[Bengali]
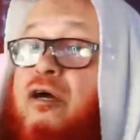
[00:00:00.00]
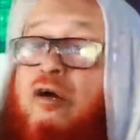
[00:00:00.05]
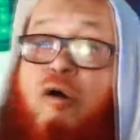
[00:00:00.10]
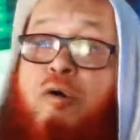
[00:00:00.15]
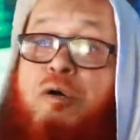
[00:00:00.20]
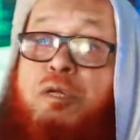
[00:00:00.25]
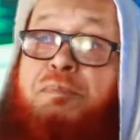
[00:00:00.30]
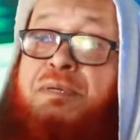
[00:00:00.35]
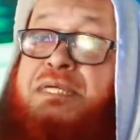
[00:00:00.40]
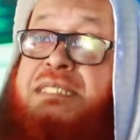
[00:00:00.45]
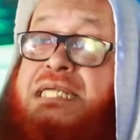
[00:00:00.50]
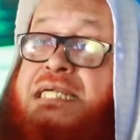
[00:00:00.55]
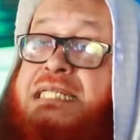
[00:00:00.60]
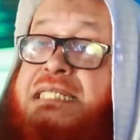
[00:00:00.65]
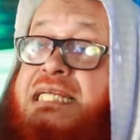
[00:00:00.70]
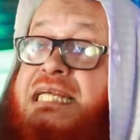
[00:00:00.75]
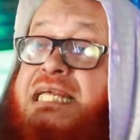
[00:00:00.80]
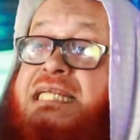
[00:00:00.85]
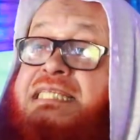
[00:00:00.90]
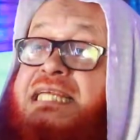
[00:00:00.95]
গভর্নমেন্টের
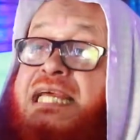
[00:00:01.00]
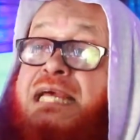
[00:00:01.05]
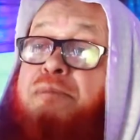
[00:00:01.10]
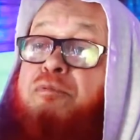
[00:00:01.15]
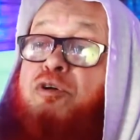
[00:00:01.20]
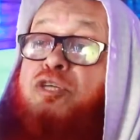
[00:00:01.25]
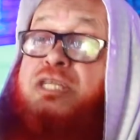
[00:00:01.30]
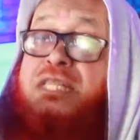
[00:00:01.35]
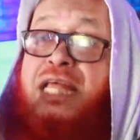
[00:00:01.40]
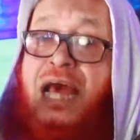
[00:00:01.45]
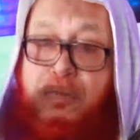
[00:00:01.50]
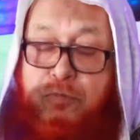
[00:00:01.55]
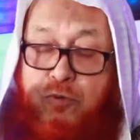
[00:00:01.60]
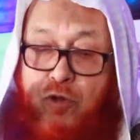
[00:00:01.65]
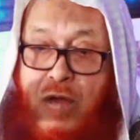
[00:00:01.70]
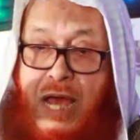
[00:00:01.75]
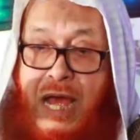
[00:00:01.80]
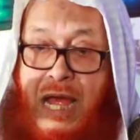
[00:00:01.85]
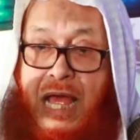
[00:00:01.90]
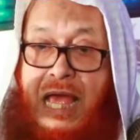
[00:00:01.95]
দিকে চেয়ে বসে থাকবো
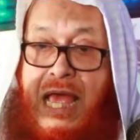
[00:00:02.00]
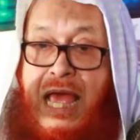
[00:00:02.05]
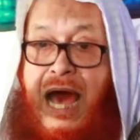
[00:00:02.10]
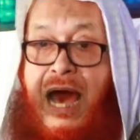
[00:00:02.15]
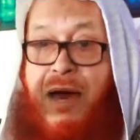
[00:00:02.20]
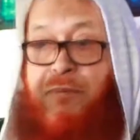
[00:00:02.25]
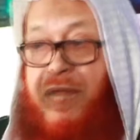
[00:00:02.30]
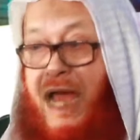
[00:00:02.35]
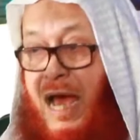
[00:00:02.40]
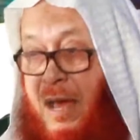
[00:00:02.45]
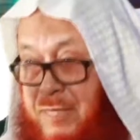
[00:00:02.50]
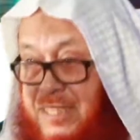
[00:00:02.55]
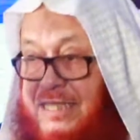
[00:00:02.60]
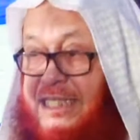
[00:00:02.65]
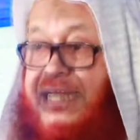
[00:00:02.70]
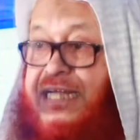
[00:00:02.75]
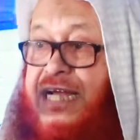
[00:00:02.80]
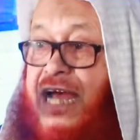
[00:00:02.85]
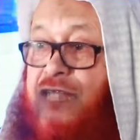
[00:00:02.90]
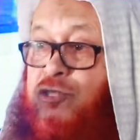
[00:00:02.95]
না আমরা
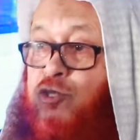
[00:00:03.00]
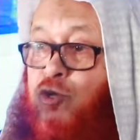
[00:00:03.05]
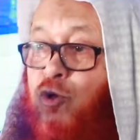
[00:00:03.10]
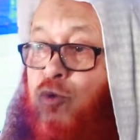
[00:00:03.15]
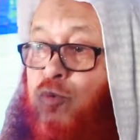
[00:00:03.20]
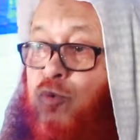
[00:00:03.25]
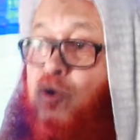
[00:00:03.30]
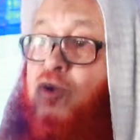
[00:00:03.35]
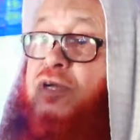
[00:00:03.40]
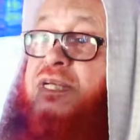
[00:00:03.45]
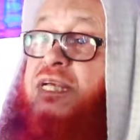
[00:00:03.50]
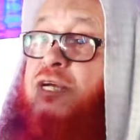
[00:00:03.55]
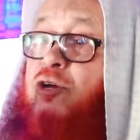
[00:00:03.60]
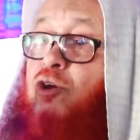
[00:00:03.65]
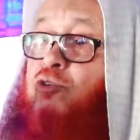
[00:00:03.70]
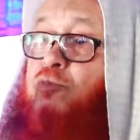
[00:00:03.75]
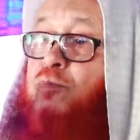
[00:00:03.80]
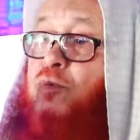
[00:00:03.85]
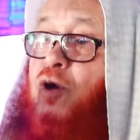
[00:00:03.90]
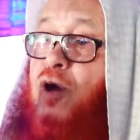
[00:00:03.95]
আমাদের কাজ করব কি
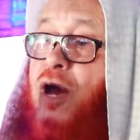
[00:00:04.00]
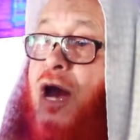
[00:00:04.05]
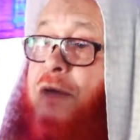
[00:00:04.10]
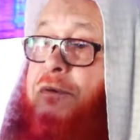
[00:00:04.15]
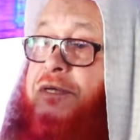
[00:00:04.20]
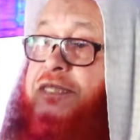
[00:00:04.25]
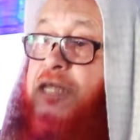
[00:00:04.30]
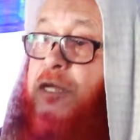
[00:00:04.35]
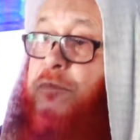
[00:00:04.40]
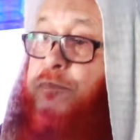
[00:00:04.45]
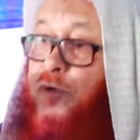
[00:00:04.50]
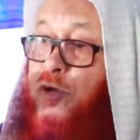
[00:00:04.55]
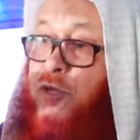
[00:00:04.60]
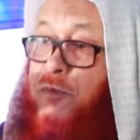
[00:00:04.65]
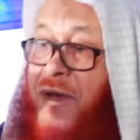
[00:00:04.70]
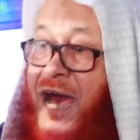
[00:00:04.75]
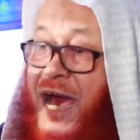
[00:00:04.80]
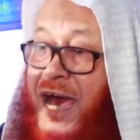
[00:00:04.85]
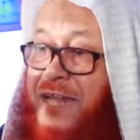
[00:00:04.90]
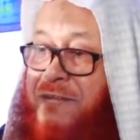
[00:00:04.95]
করব আমাদের
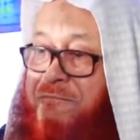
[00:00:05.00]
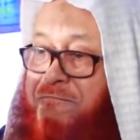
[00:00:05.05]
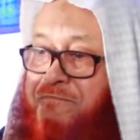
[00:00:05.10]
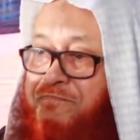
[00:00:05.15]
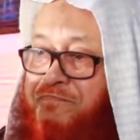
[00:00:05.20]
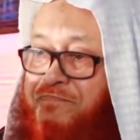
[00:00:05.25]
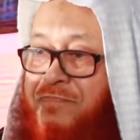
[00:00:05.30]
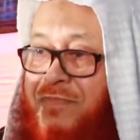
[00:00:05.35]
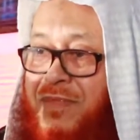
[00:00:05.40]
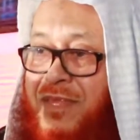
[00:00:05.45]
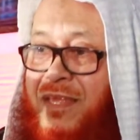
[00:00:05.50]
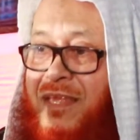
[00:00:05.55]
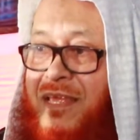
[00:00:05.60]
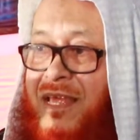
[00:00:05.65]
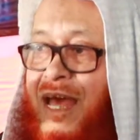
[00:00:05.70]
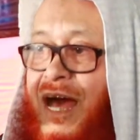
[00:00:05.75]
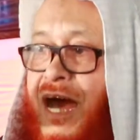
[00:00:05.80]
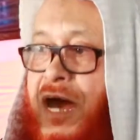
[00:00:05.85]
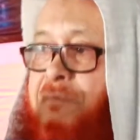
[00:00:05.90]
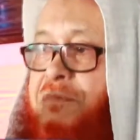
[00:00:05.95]
পরিবার
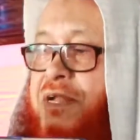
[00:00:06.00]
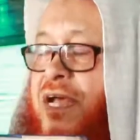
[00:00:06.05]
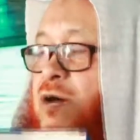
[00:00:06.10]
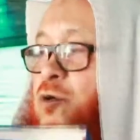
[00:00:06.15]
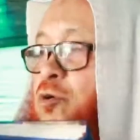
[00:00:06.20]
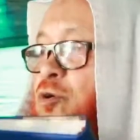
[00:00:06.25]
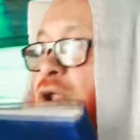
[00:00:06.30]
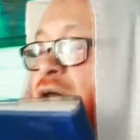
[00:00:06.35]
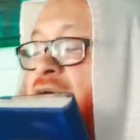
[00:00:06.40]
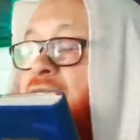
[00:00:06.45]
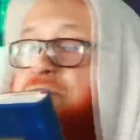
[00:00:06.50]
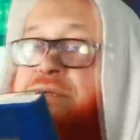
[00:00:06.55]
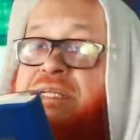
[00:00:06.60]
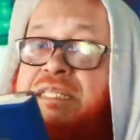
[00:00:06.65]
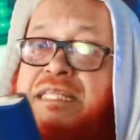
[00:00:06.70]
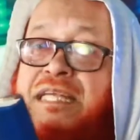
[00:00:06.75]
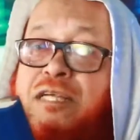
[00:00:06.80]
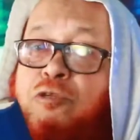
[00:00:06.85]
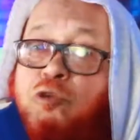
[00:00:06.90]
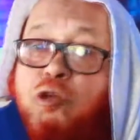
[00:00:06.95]
আমরা কোরআন
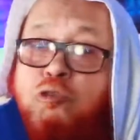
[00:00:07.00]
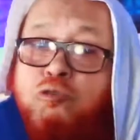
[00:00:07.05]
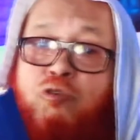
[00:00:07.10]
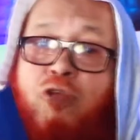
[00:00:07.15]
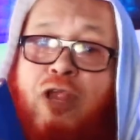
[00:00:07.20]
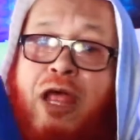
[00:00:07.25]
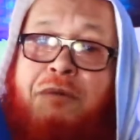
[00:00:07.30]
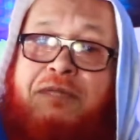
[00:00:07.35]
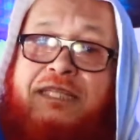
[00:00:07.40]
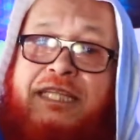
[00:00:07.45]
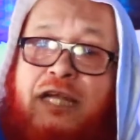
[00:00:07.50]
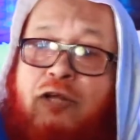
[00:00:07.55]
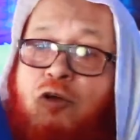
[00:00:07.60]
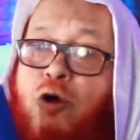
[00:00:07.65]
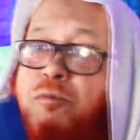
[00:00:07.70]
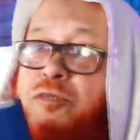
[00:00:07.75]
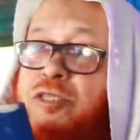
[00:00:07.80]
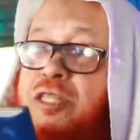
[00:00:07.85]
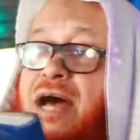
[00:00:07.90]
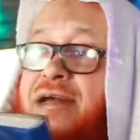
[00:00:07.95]
ভিত্তিক যদ্দূর আমাদের
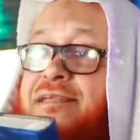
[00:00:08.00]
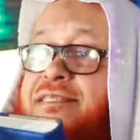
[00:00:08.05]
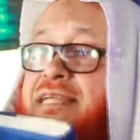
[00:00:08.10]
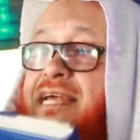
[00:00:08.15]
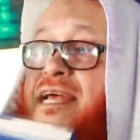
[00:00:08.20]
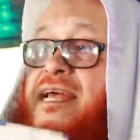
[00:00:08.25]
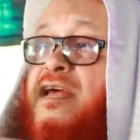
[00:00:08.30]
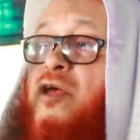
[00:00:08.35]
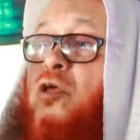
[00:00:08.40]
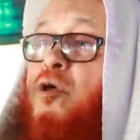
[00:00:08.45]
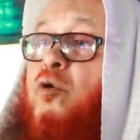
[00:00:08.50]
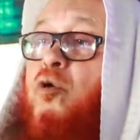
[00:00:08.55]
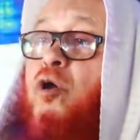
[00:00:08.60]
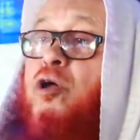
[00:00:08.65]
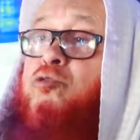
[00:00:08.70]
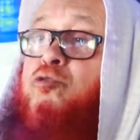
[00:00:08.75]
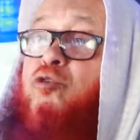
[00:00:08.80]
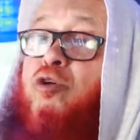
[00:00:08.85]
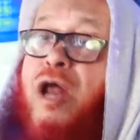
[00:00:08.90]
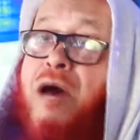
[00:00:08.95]
ক্ষমতা আছে
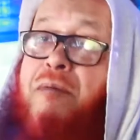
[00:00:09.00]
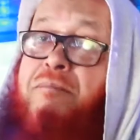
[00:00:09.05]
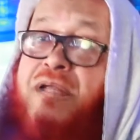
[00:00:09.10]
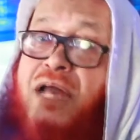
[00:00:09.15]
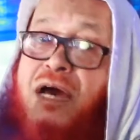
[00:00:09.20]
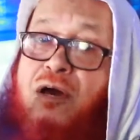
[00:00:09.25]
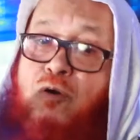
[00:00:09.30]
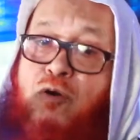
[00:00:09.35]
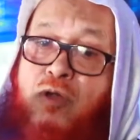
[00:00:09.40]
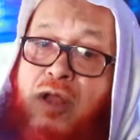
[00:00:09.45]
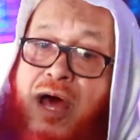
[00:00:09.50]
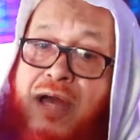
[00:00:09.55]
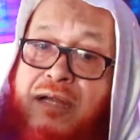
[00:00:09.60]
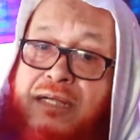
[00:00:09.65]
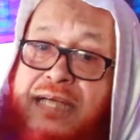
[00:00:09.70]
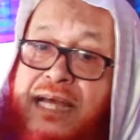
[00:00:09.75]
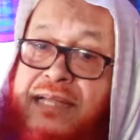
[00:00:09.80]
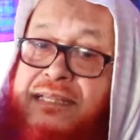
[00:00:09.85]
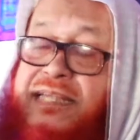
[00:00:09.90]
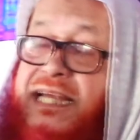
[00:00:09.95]
অদ্দূর আমরা কোরআন
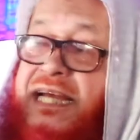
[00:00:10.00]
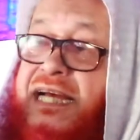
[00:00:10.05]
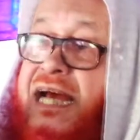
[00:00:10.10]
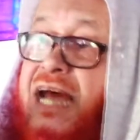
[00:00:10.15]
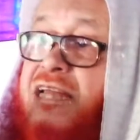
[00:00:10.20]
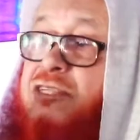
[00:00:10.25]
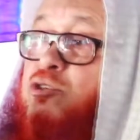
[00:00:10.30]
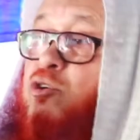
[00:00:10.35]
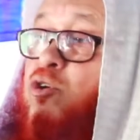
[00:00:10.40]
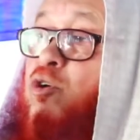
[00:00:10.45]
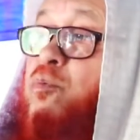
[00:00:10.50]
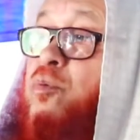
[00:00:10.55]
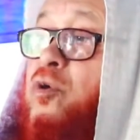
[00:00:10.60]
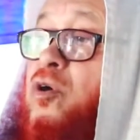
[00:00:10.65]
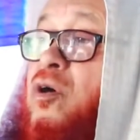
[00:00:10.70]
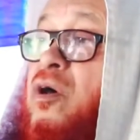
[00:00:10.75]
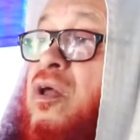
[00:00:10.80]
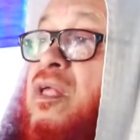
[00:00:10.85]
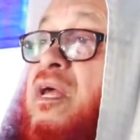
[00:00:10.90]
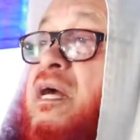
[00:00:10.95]
কেন্দ্রিক কাজ করব
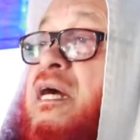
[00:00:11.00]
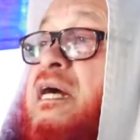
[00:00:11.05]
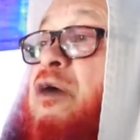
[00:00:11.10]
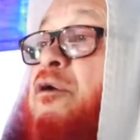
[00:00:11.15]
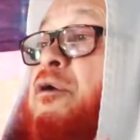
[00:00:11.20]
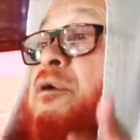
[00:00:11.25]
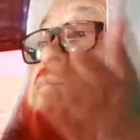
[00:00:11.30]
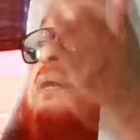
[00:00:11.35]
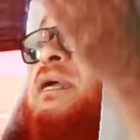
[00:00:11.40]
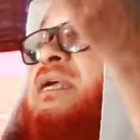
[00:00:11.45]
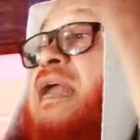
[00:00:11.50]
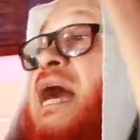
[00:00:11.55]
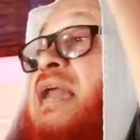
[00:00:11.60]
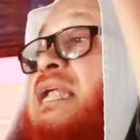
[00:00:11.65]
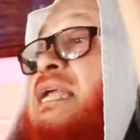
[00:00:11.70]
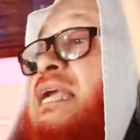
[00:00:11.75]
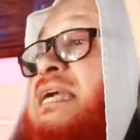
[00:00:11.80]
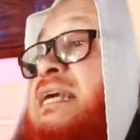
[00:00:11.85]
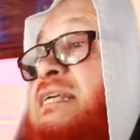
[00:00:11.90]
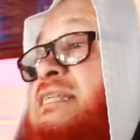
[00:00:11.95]
গভর্নমেন্ট
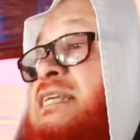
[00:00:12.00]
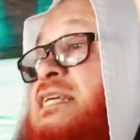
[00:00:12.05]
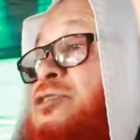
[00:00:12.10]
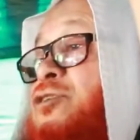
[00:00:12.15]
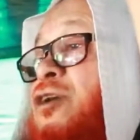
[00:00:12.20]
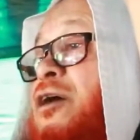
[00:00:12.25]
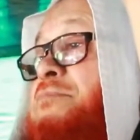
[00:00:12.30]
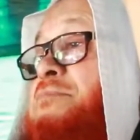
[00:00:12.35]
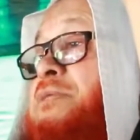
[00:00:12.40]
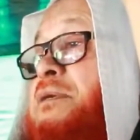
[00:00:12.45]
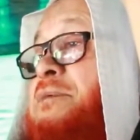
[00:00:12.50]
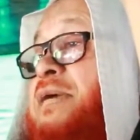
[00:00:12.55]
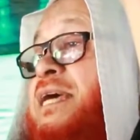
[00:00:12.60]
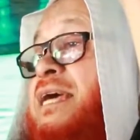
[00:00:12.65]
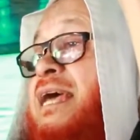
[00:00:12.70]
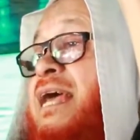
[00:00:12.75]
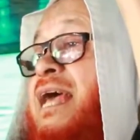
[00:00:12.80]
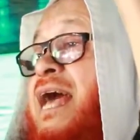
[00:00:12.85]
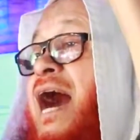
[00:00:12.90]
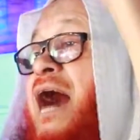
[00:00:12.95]
আল্লাহর কাছে জবাব দিবে
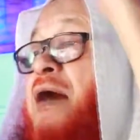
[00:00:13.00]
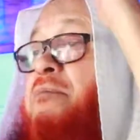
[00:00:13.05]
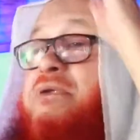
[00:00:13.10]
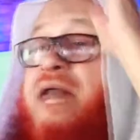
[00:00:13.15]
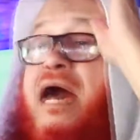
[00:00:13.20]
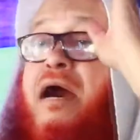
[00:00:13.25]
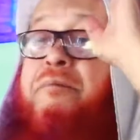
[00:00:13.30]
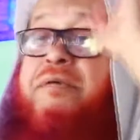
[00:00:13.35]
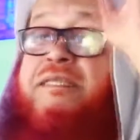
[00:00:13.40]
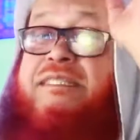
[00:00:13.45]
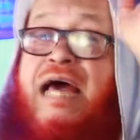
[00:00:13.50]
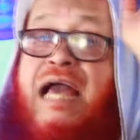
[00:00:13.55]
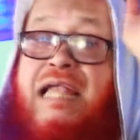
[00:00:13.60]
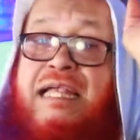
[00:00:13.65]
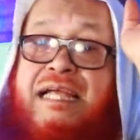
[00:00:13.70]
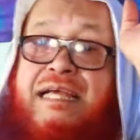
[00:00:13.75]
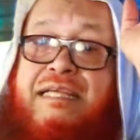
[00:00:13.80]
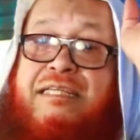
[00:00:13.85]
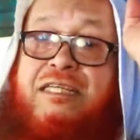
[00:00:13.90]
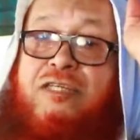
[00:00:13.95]
আমরা আমাদের
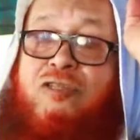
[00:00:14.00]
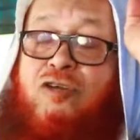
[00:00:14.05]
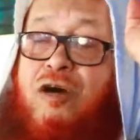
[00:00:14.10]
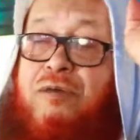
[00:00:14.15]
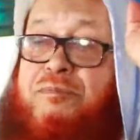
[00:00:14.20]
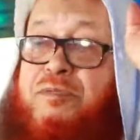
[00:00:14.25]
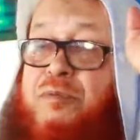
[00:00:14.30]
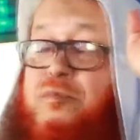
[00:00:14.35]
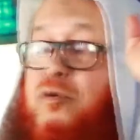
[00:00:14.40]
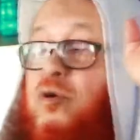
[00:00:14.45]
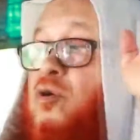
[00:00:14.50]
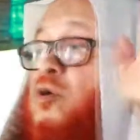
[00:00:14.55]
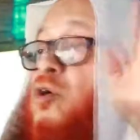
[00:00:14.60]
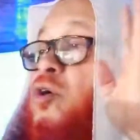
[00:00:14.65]
আল্লাহর কাছে জবাব দিব